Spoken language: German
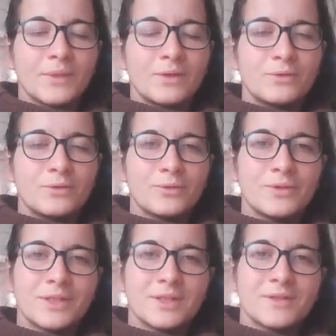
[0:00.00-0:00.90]
Und ruhig
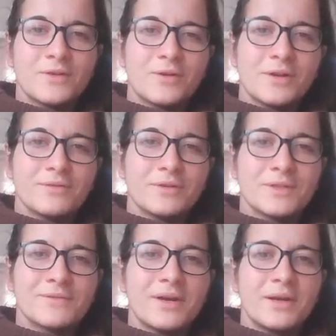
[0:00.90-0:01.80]
das noch einfach
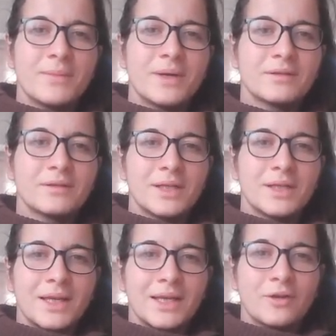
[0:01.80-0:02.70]
zweimal in,
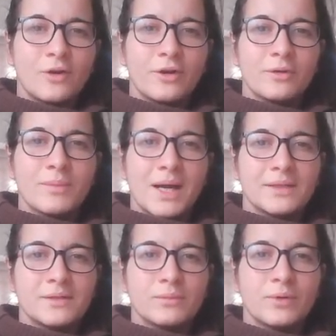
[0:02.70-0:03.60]
in eurem
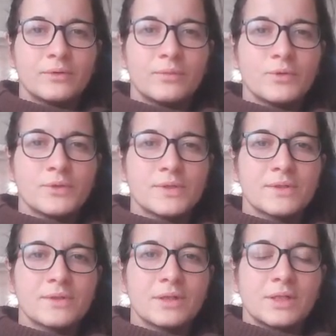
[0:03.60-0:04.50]

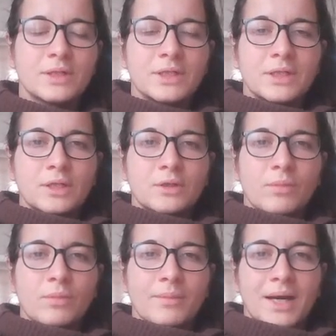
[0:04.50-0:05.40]
Atemrhythmus
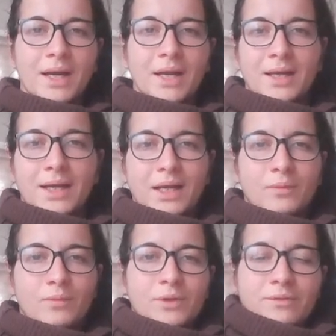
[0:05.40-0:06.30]
beim
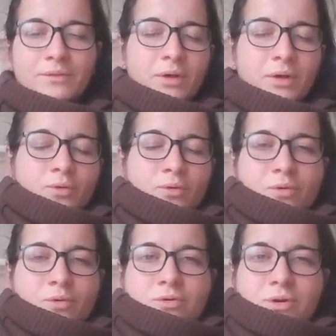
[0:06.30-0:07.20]
Einatmen einfach
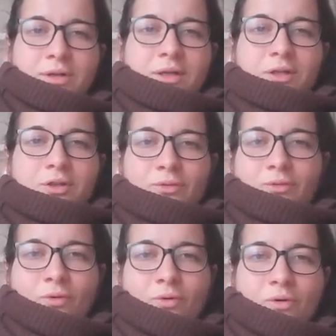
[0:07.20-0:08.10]
hoch
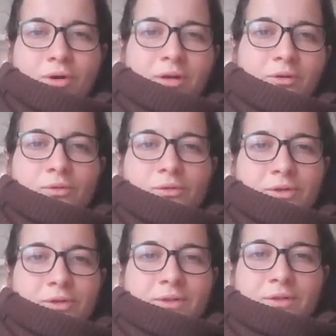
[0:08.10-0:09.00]
Richtung Ohren,
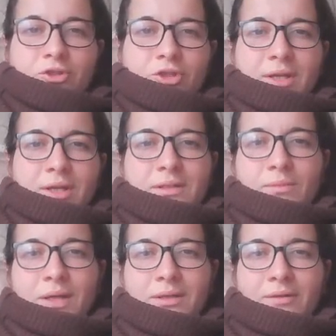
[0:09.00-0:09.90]
ohne dass es Stress
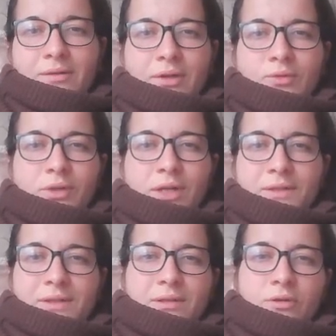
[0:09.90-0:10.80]
macht, einfach nur
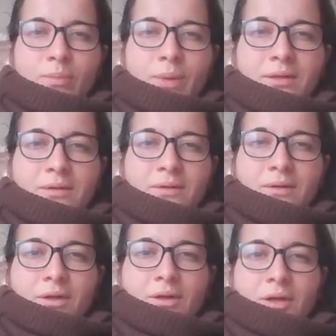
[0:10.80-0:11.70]
ganz entspannt
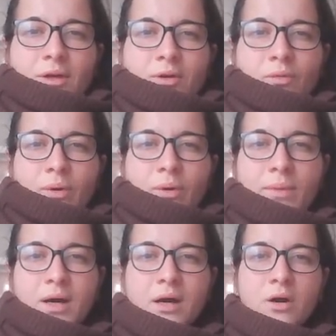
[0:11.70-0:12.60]
und beim
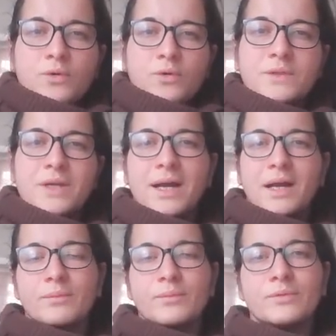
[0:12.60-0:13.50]

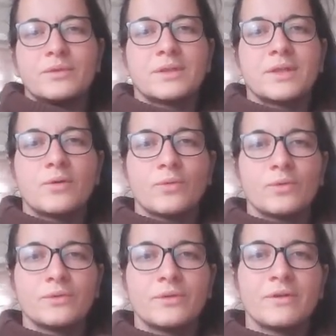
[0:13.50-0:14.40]
Ausatmen wieder nach
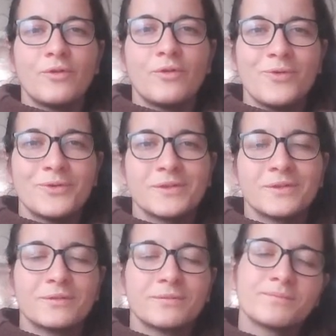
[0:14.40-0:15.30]
unten
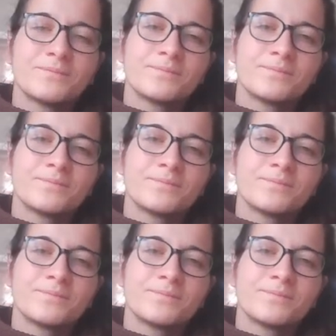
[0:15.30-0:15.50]
lösen.